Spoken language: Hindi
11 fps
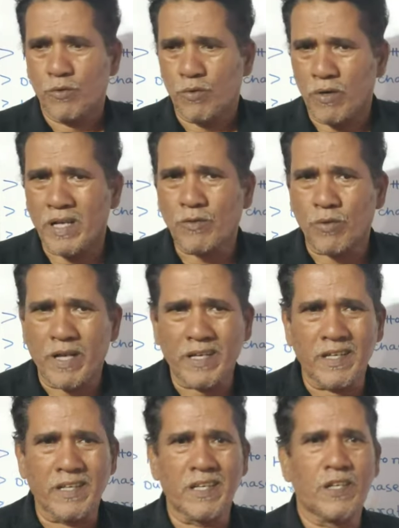थोड़ा थोड़ा
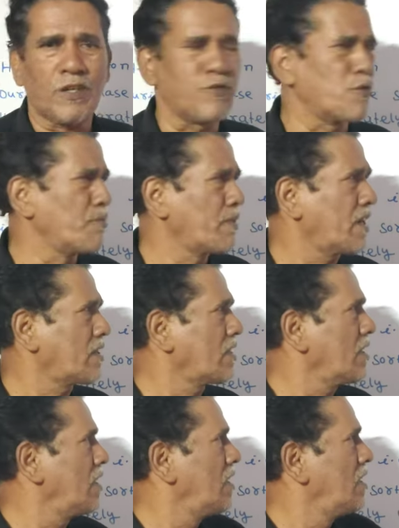करके कंज्यूम
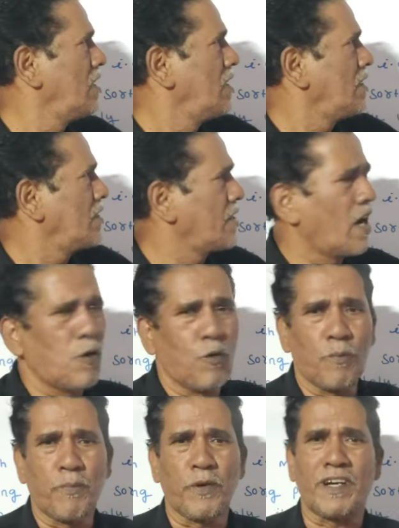करते हैं या
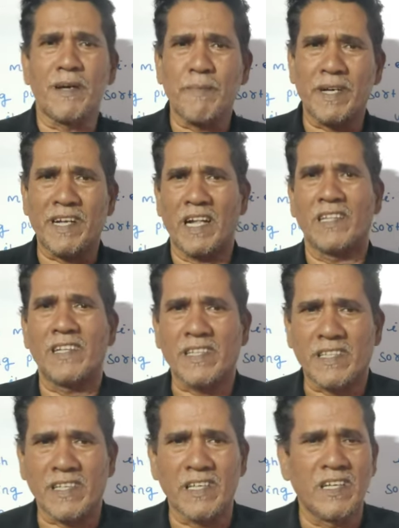ओपोनेंट में डाल
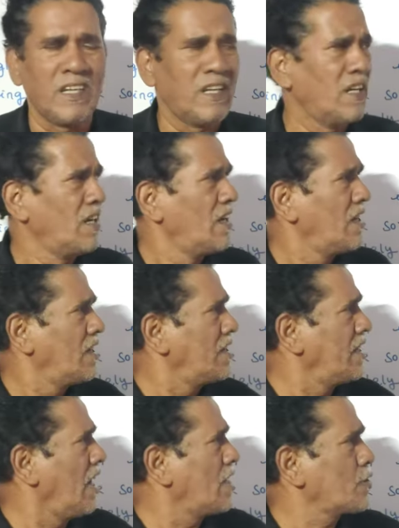देते
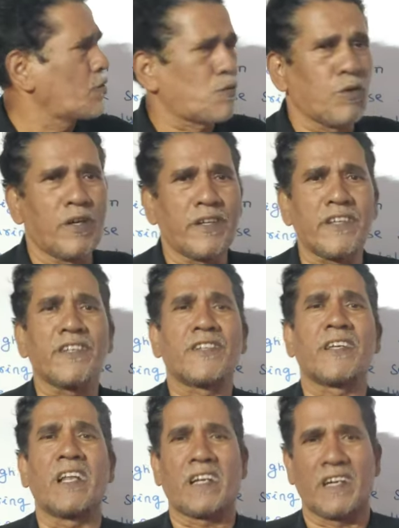या इसको
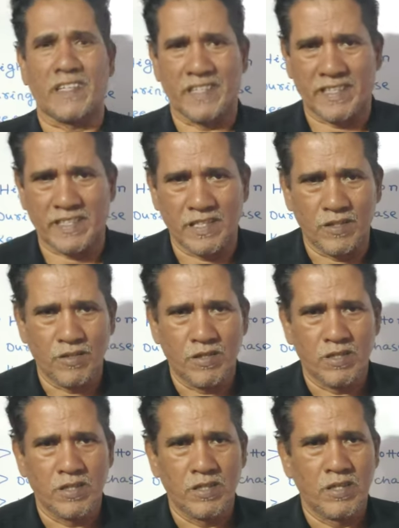रीसेल कर देते
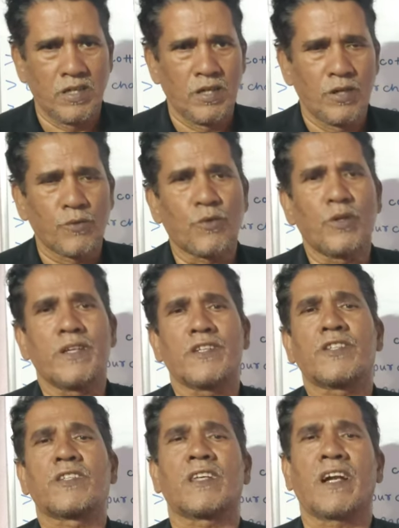तो
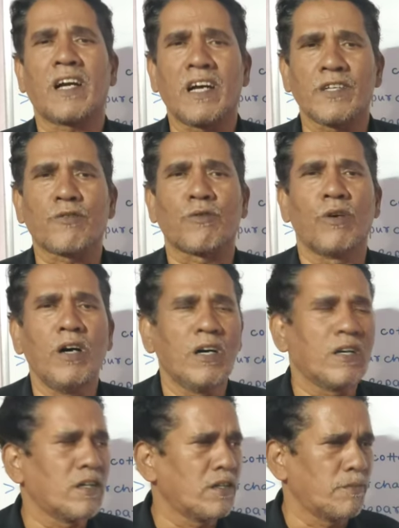इस तरह का इसको
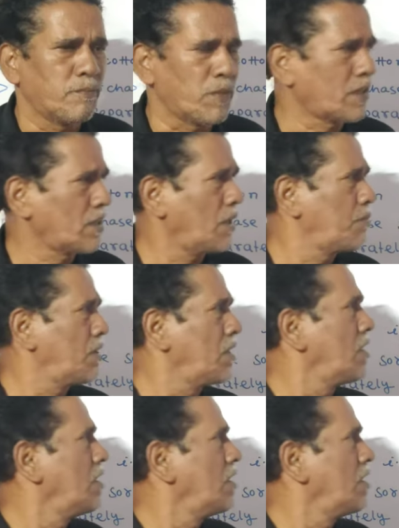मतलब